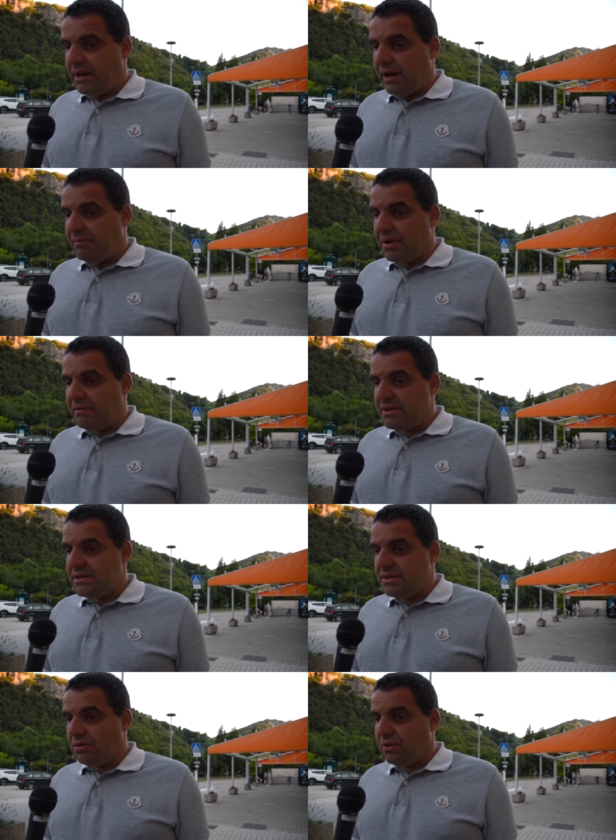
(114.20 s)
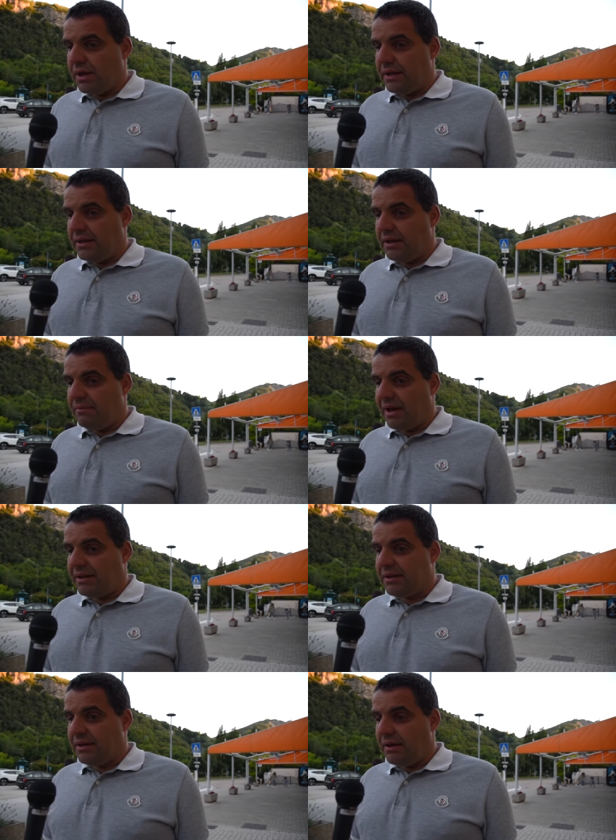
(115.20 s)
la prevenzione delle
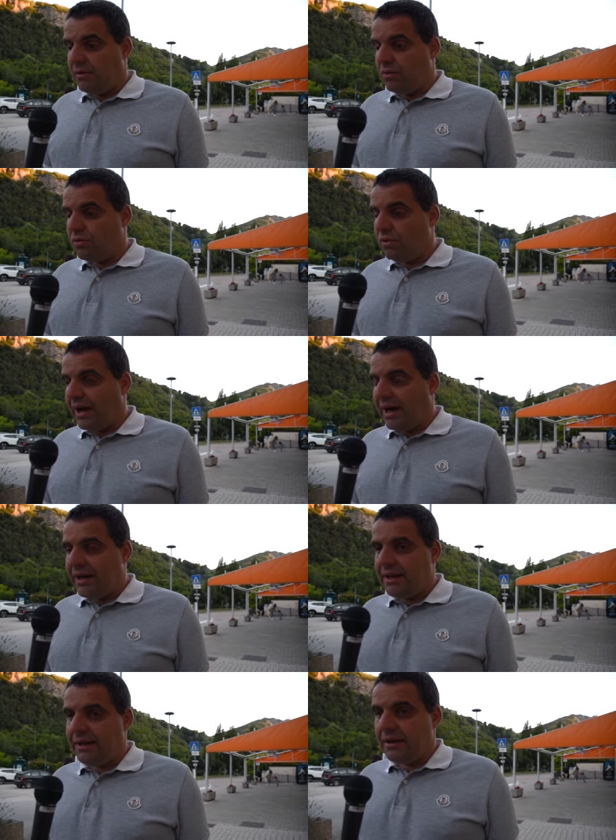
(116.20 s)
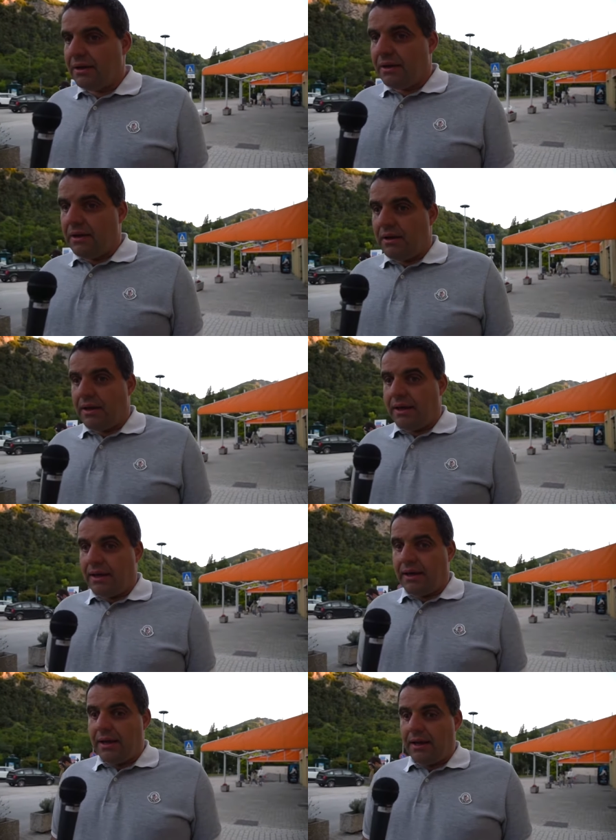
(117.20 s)
malattie oculari
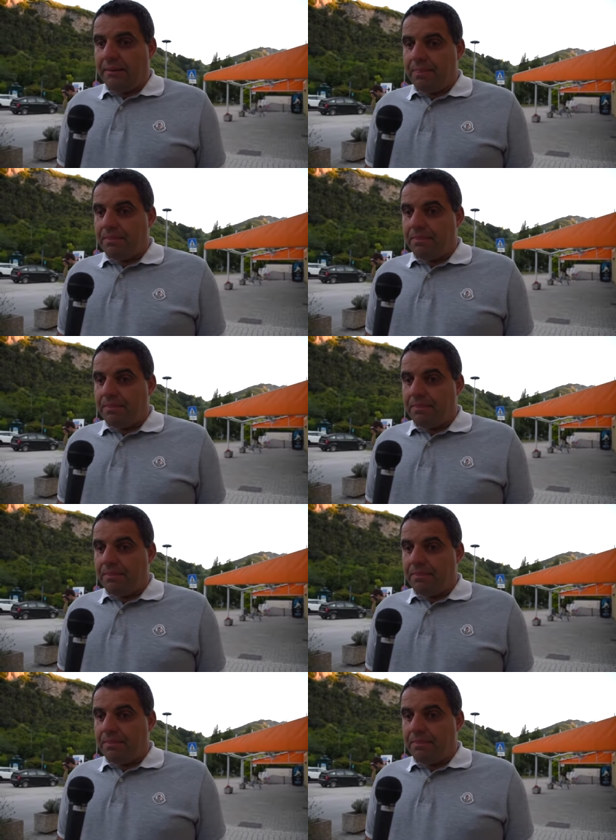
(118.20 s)
eh,